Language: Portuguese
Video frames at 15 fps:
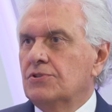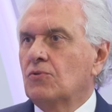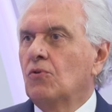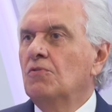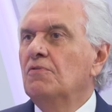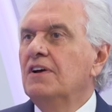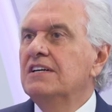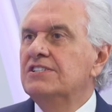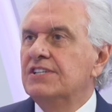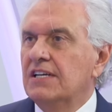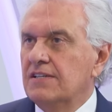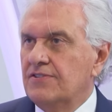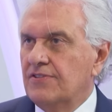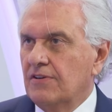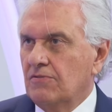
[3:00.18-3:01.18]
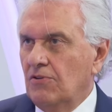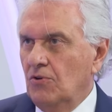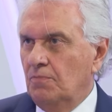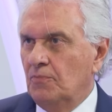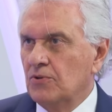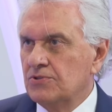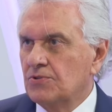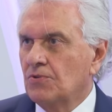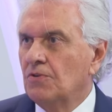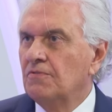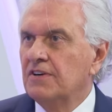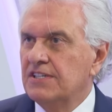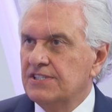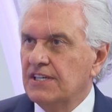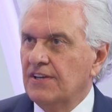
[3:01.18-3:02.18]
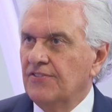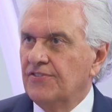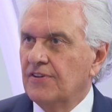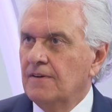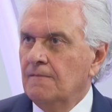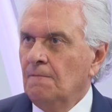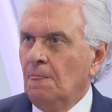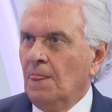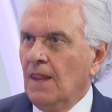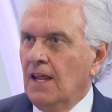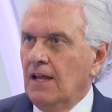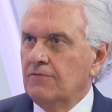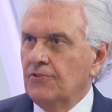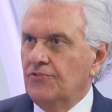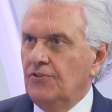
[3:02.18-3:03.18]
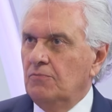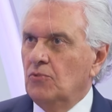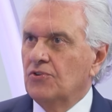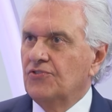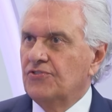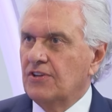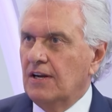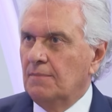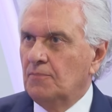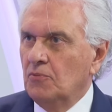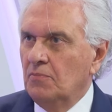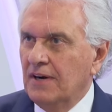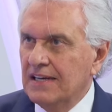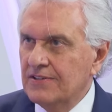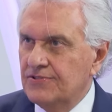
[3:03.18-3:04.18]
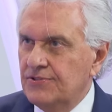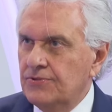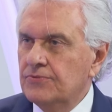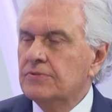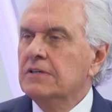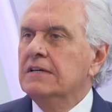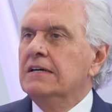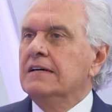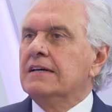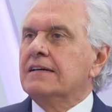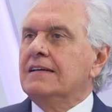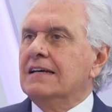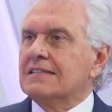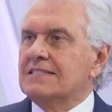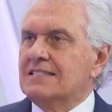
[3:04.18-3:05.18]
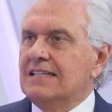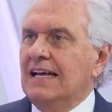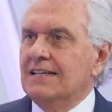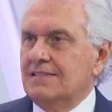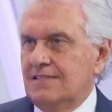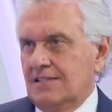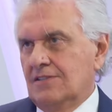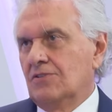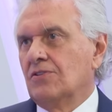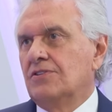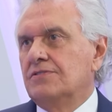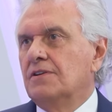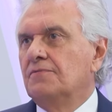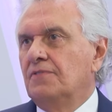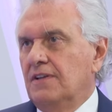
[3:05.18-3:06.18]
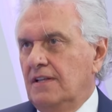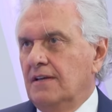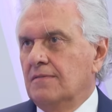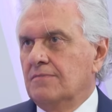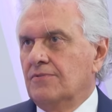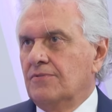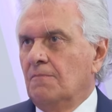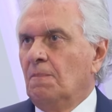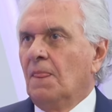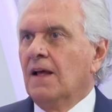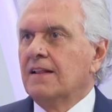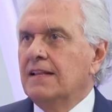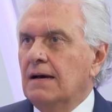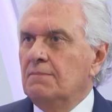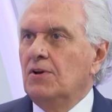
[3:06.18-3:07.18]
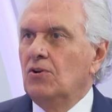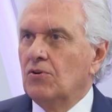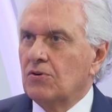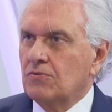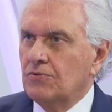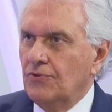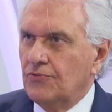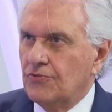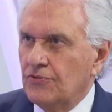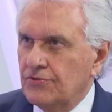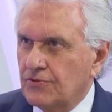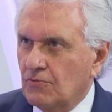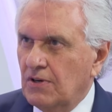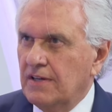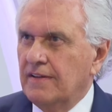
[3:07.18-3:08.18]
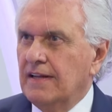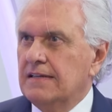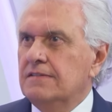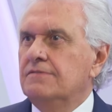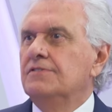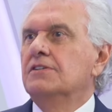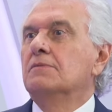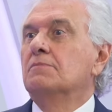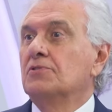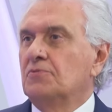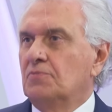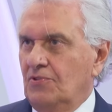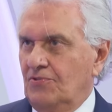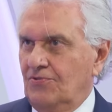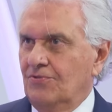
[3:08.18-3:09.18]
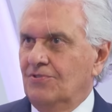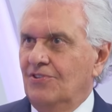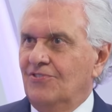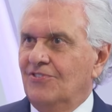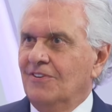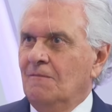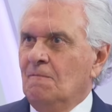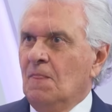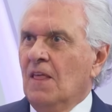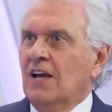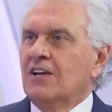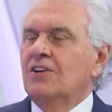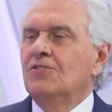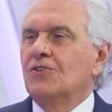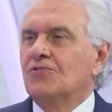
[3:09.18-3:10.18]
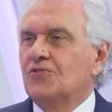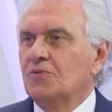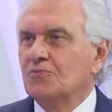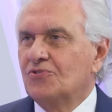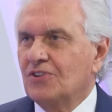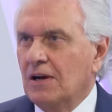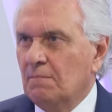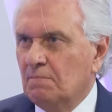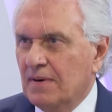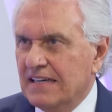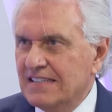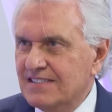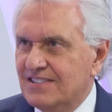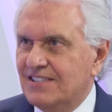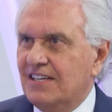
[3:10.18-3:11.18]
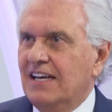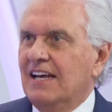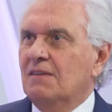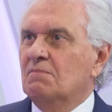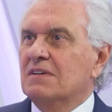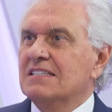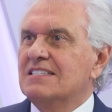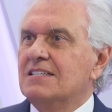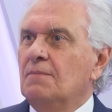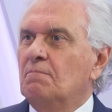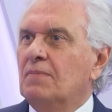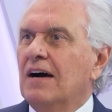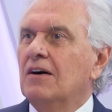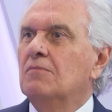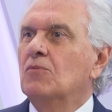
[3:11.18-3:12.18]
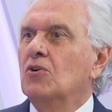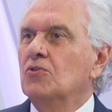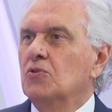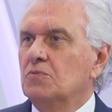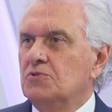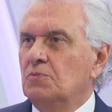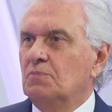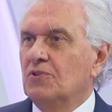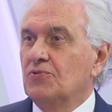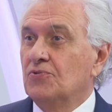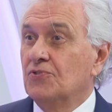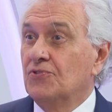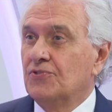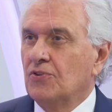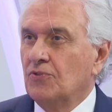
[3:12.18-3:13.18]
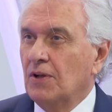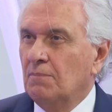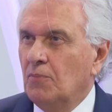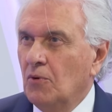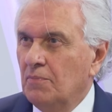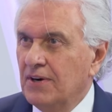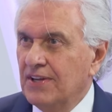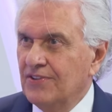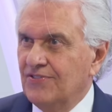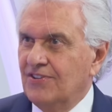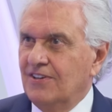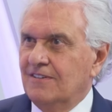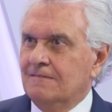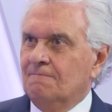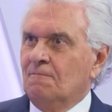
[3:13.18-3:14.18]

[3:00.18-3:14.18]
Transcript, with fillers: de convergência. Qual é o ponto de convergência? É você mostrar para o Brasil que as teses que nós defendemos dá melhor condições de qualidade de vida para as pessoas, que nós somos capazes de emancipar o maior número de pessoas que estão na pobreza,